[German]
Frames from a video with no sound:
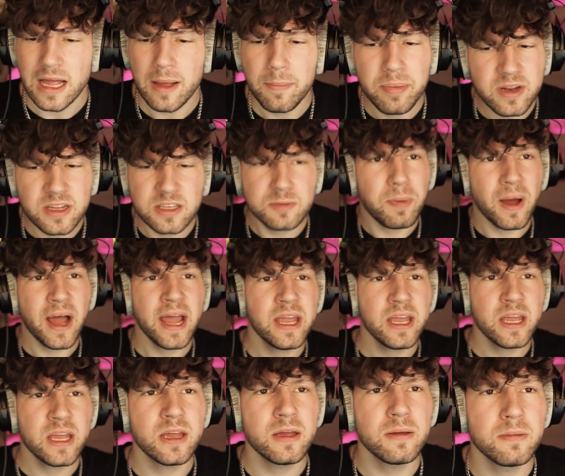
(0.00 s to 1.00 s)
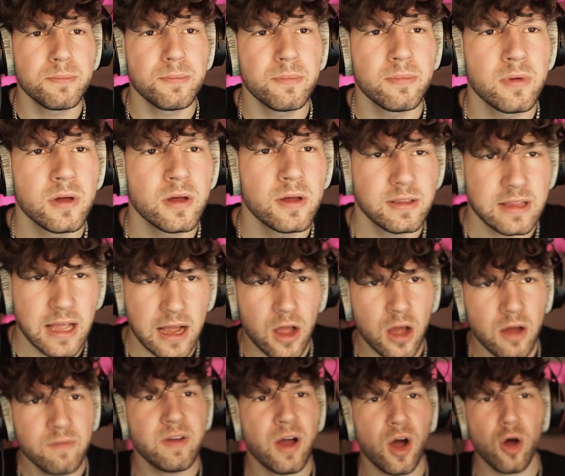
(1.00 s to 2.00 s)
Da bin ich bei ihm. Da
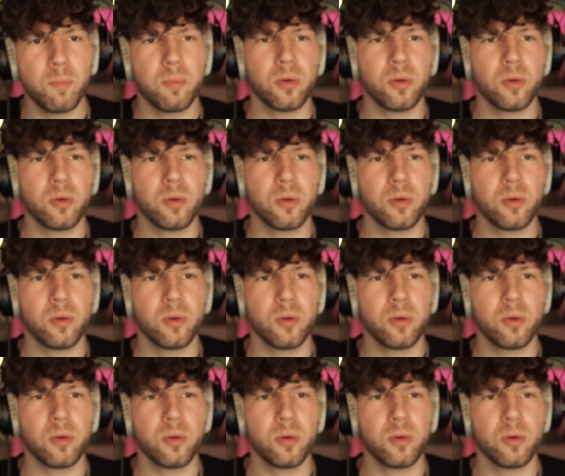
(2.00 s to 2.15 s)
können wir auch